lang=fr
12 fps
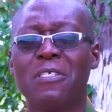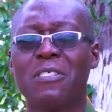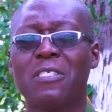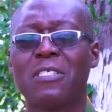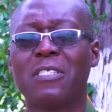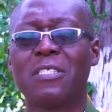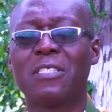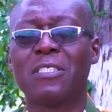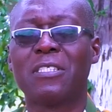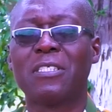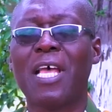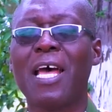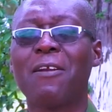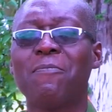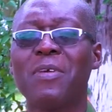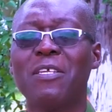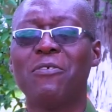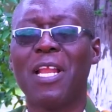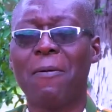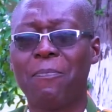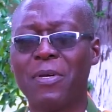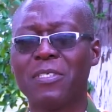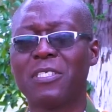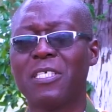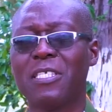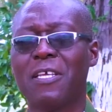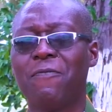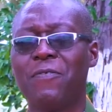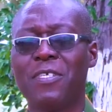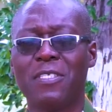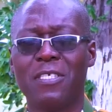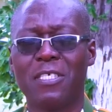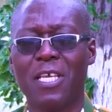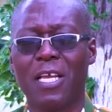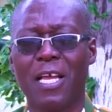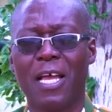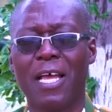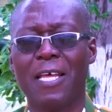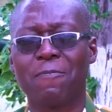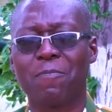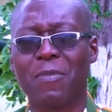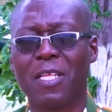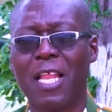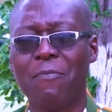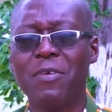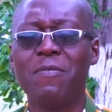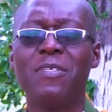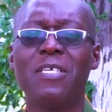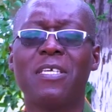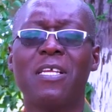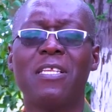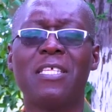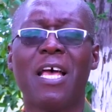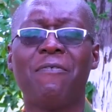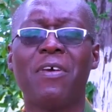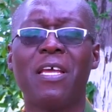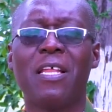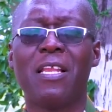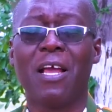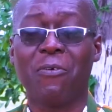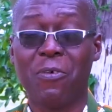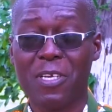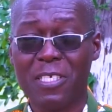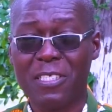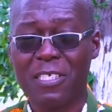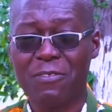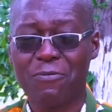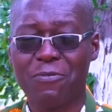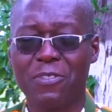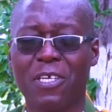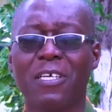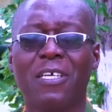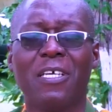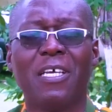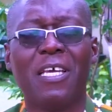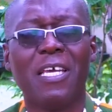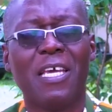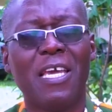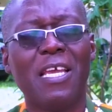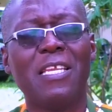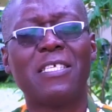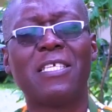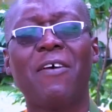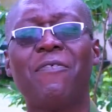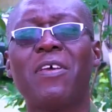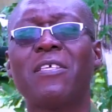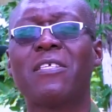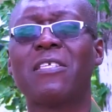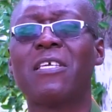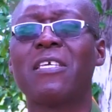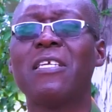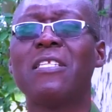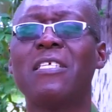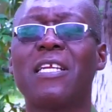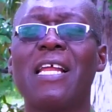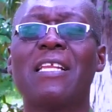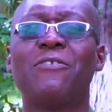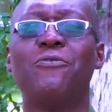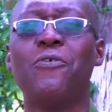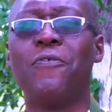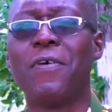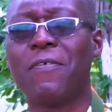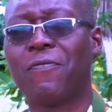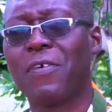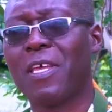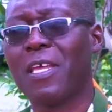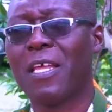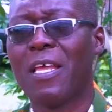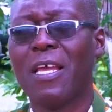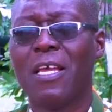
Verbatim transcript: s'armer de la pensée des fils d'Issachar. La Bible dit qu'ils avaient la connaissance du temps et ils savaient ce qu'Israël devait faire.